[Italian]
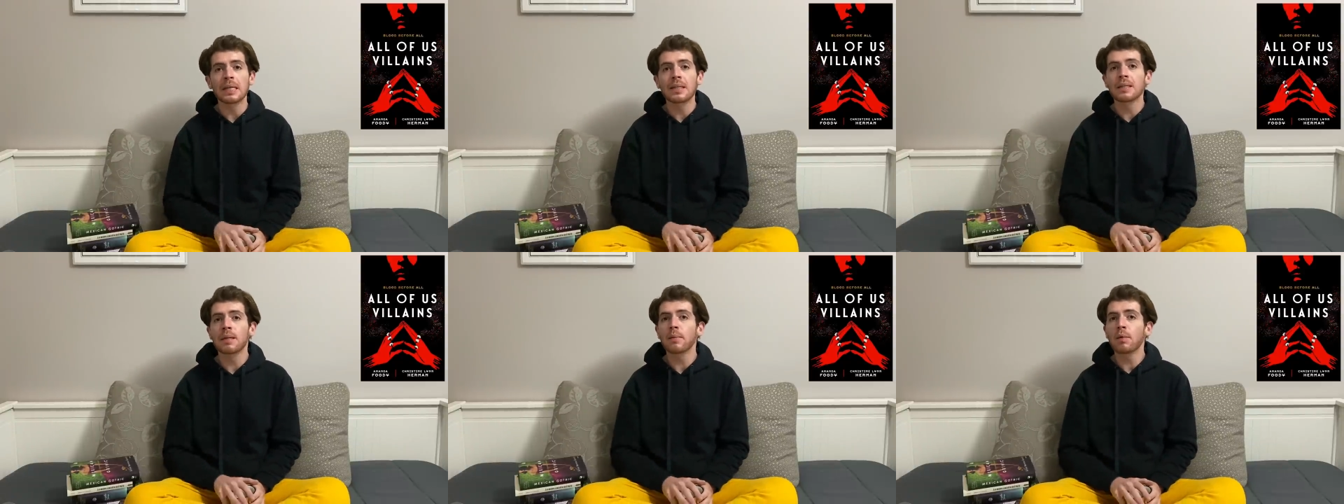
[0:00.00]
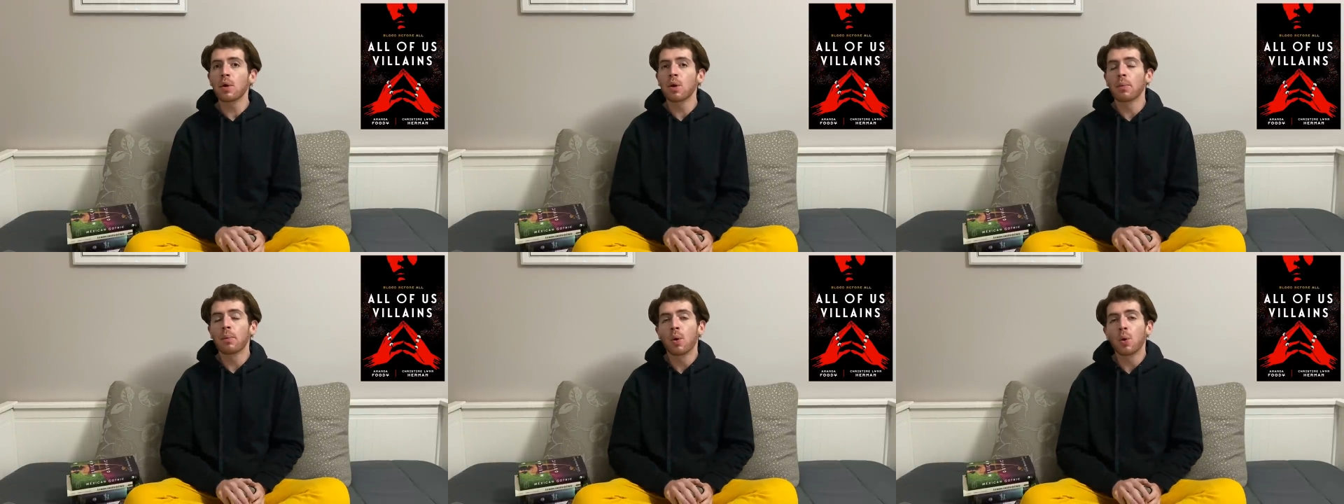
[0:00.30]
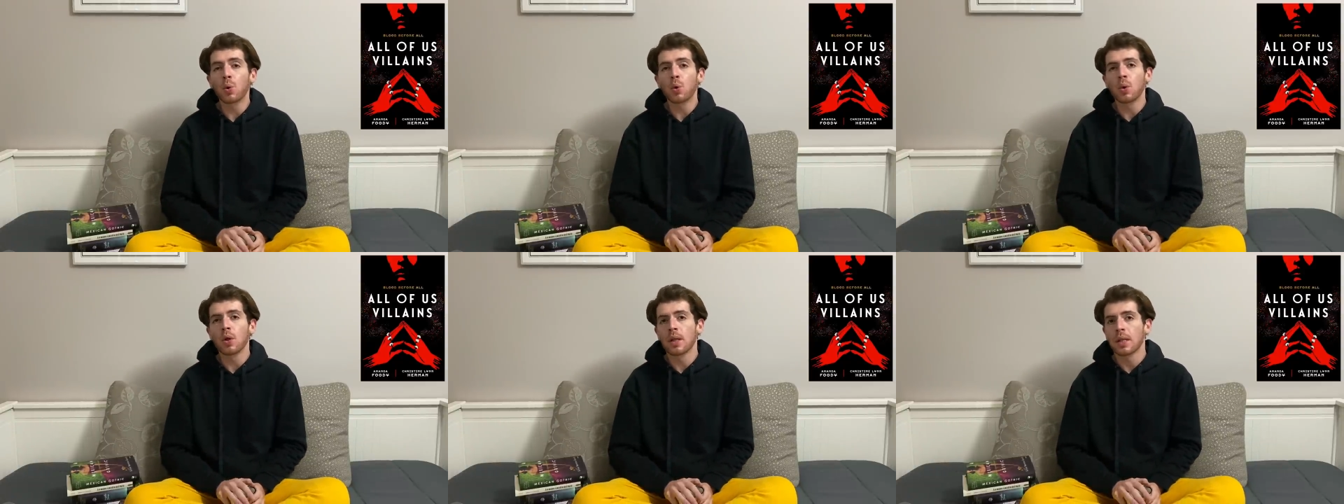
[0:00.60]
Sembrano
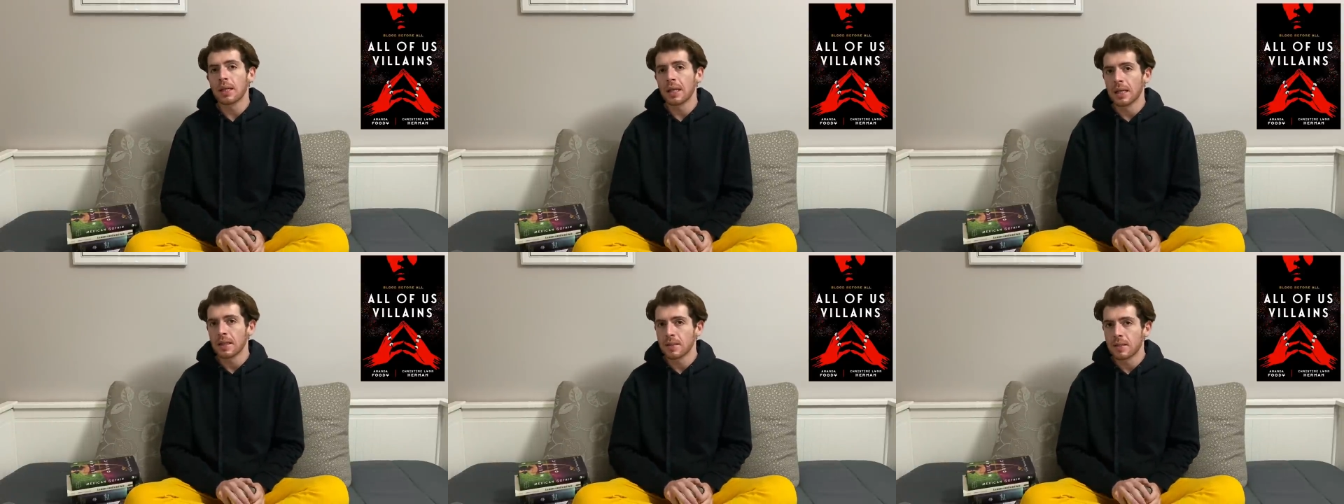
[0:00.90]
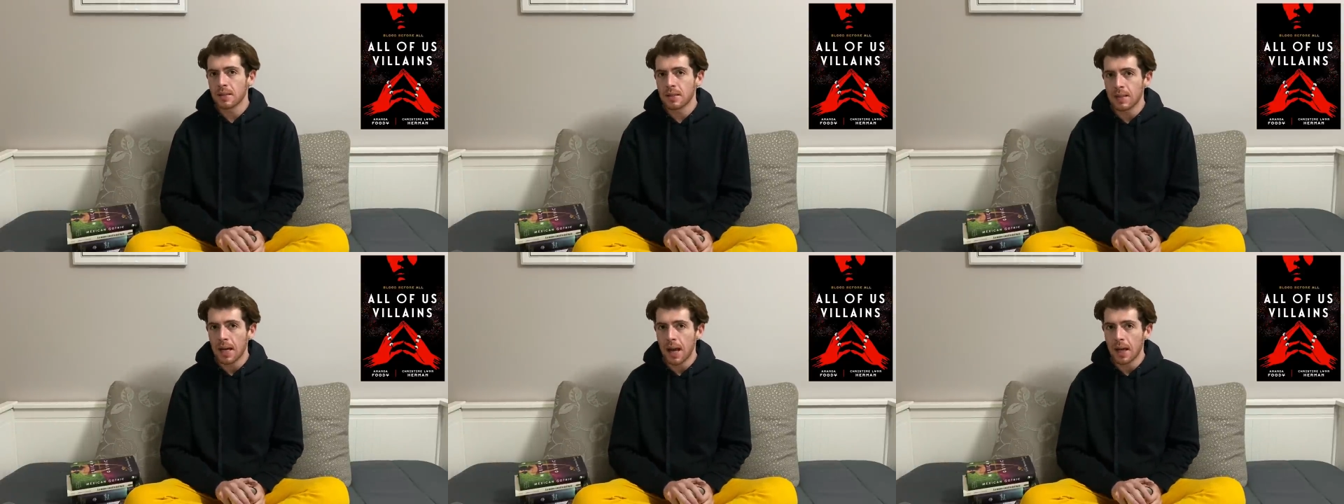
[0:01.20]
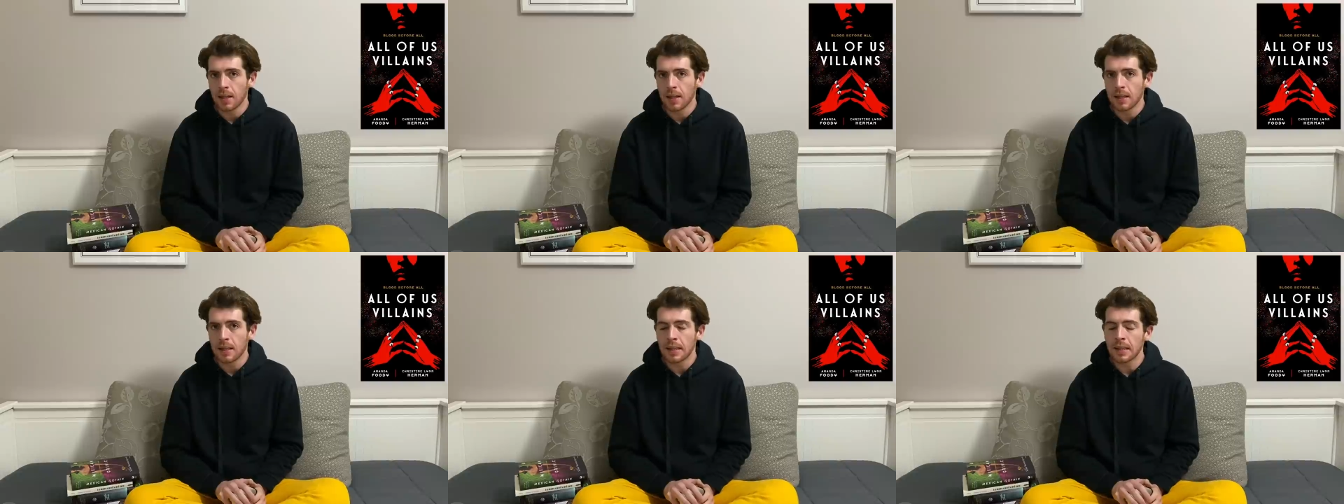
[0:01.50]
molto
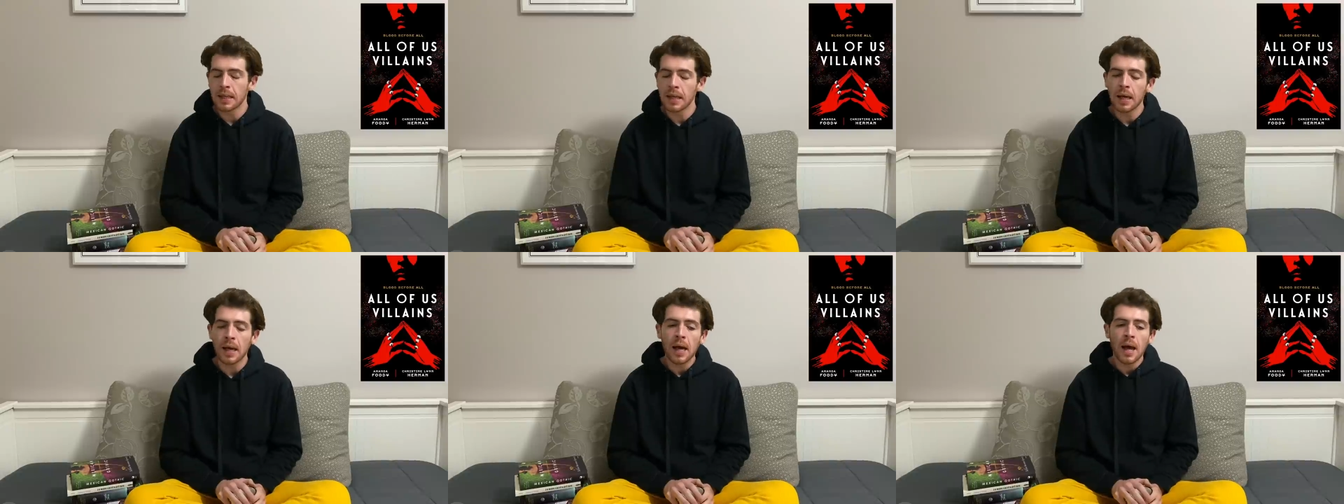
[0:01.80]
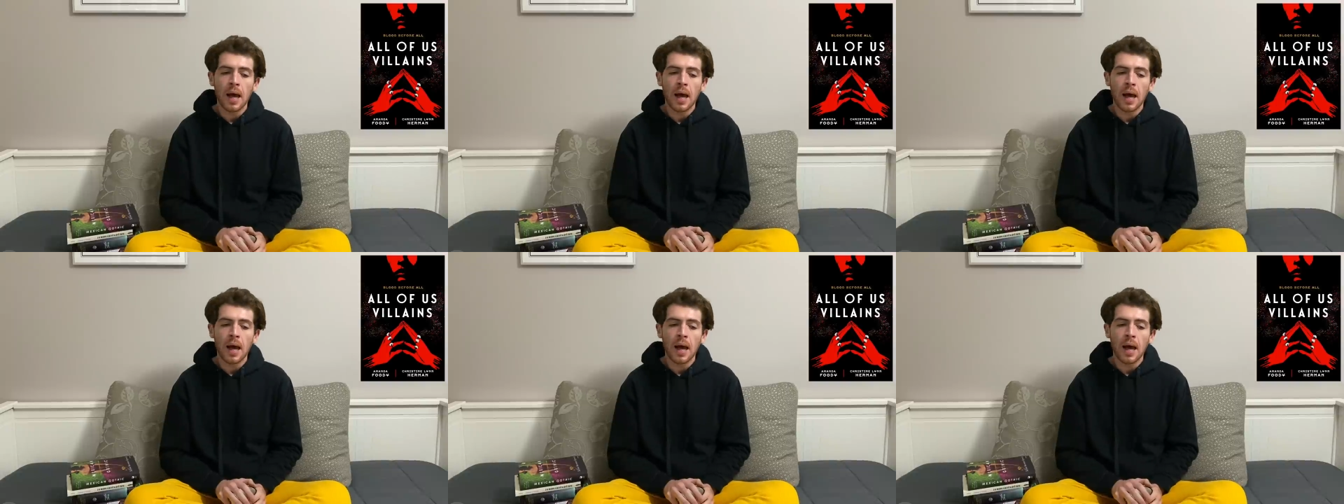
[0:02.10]
interessanti